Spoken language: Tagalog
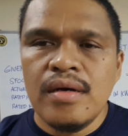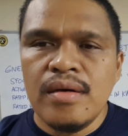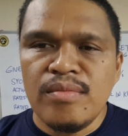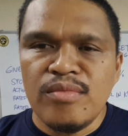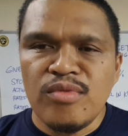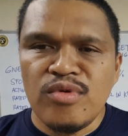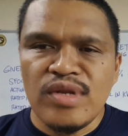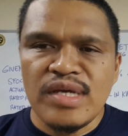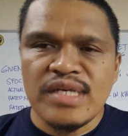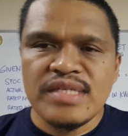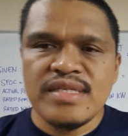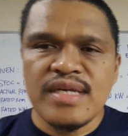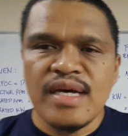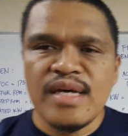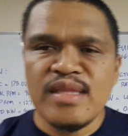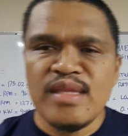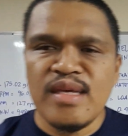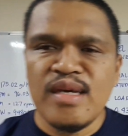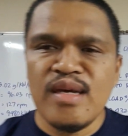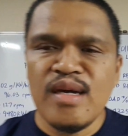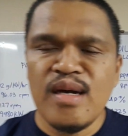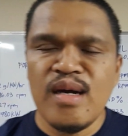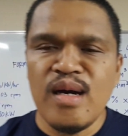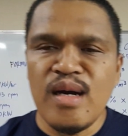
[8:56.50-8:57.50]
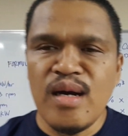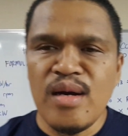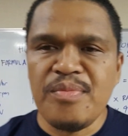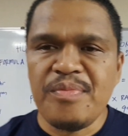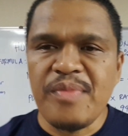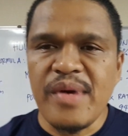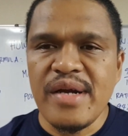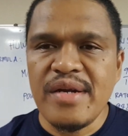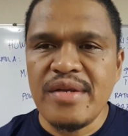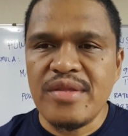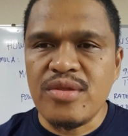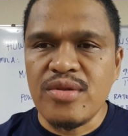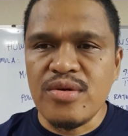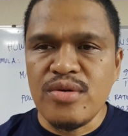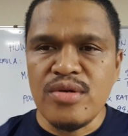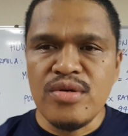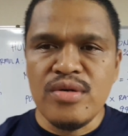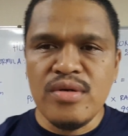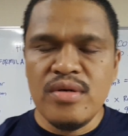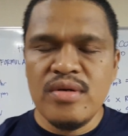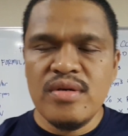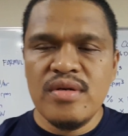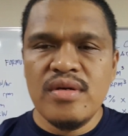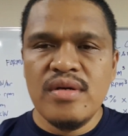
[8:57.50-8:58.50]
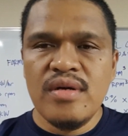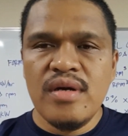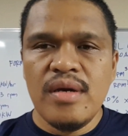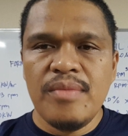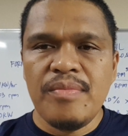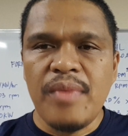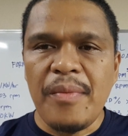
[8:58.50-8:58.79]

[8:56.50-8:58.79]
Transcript: Muli sa ating uh, part 2,